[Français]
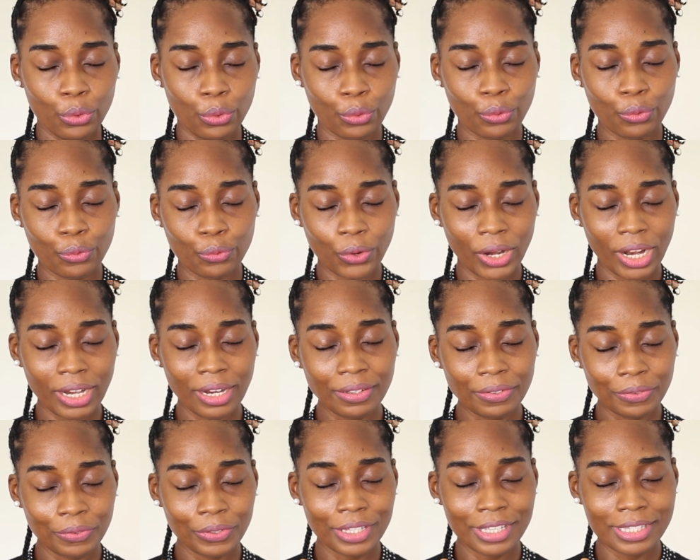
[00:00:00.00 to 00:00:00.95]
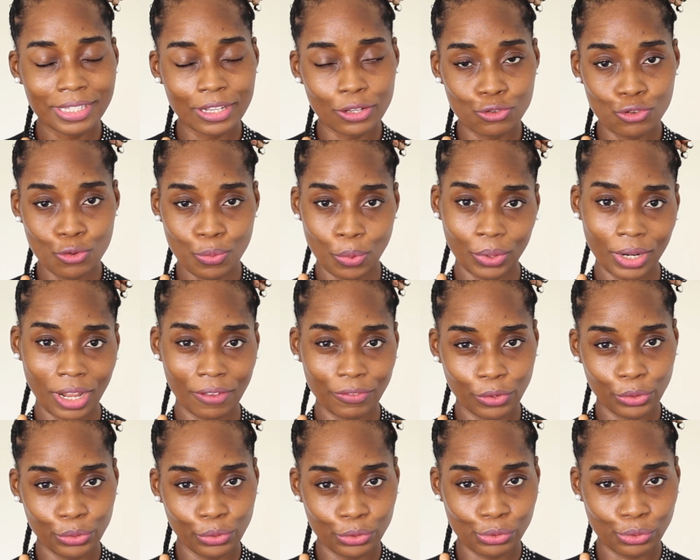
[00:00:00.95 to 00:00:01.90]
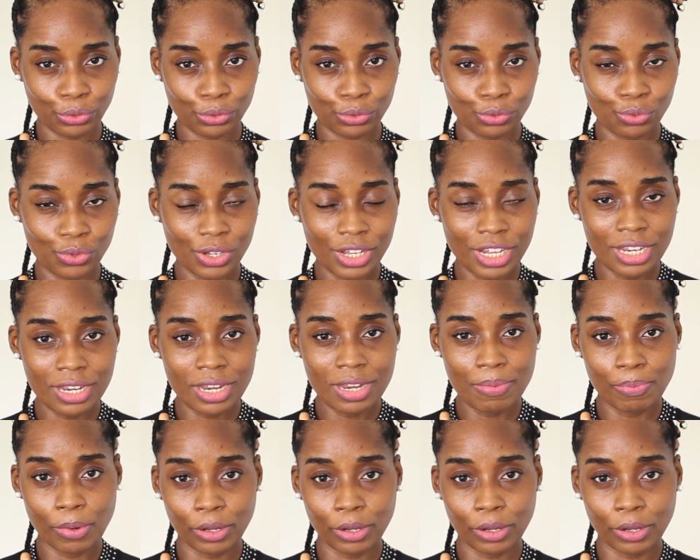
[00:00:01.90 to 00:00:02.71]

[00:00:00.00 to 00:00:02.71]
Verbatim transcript: Donc voilà les filles, c'est tout pour la vidéo d'aujourd'hui.